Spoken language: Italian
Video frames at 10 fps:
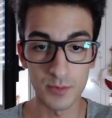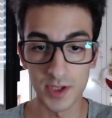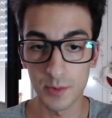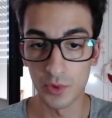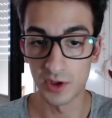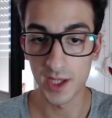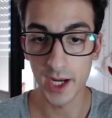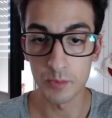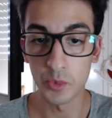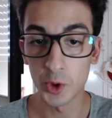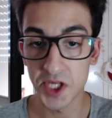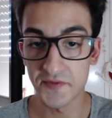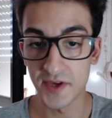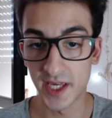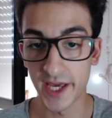di apportare
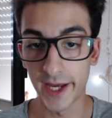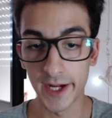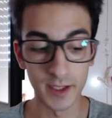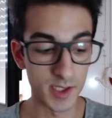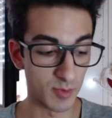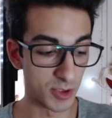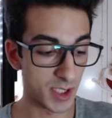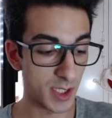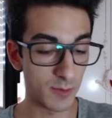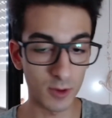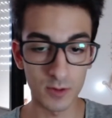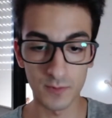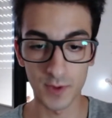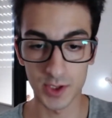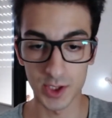modifiche al dispositivo?
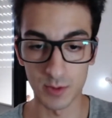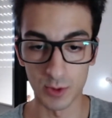Facciamo